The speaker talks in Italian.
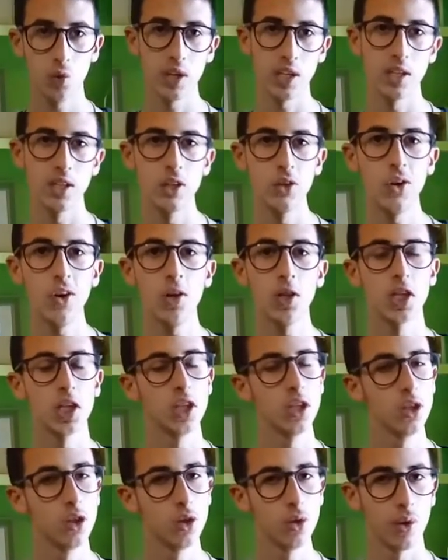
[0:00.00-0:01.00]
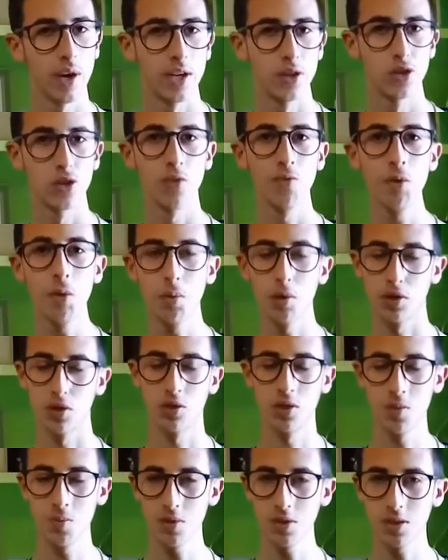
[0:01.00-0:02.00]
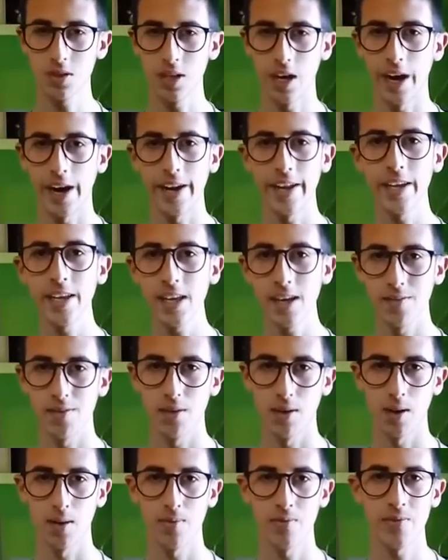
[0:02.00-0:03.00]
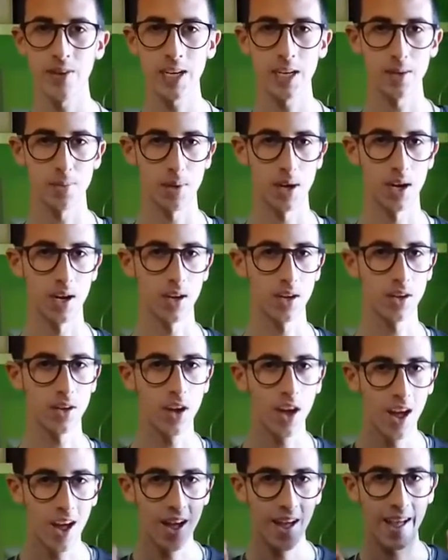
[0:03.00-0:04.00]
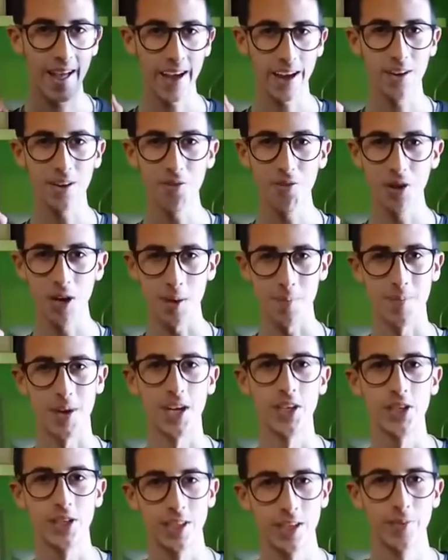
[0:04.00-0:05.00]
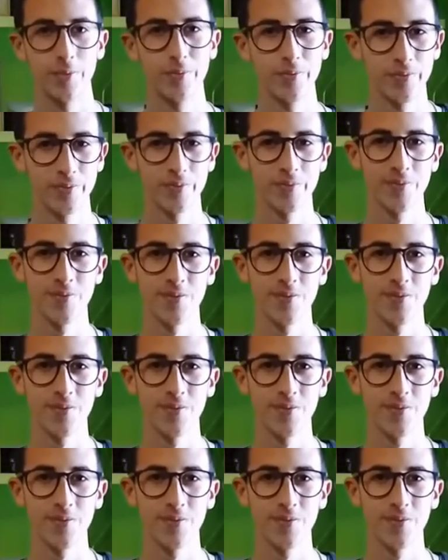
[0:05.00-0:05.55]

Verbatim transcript: Quindi una volta detto questo vi posso dimostrare chi è Vegapunk. Ecco voi l'immagine.